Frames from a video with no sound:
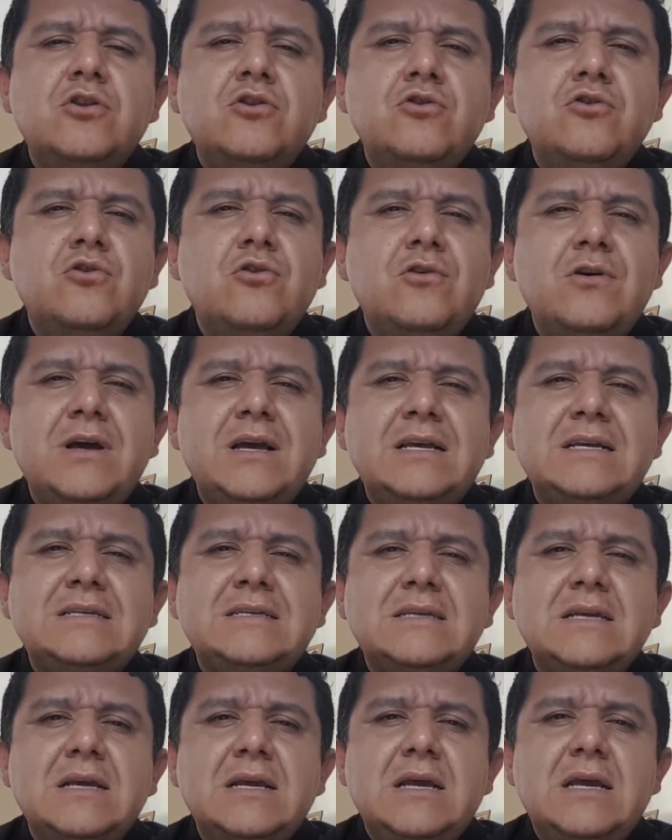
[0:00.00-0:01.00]
no
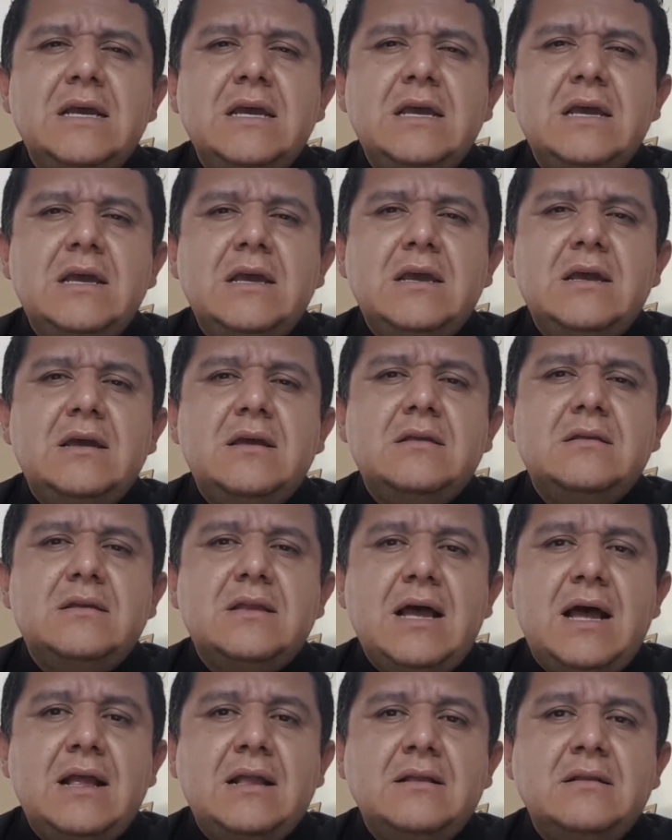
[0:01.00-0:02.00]
es eh,
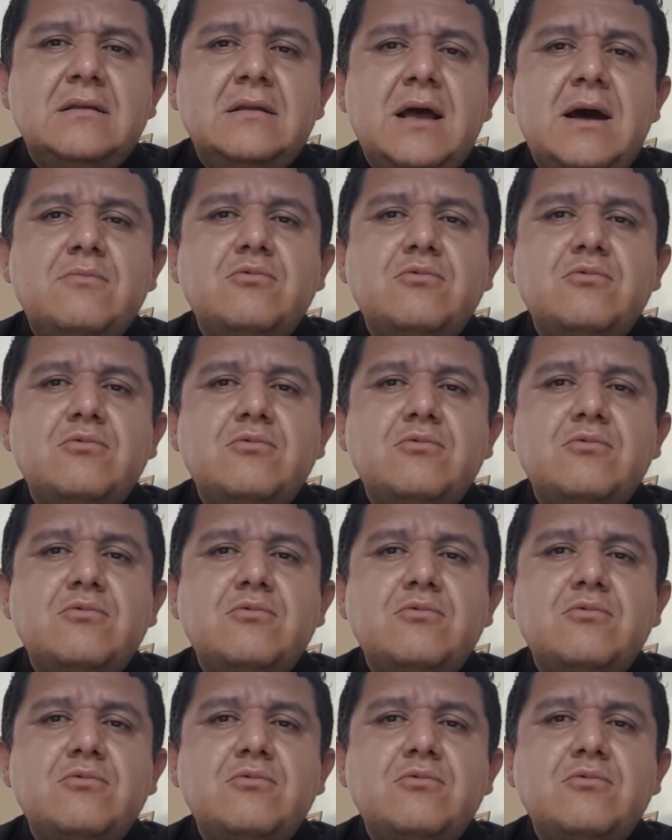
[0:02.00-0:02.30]
tan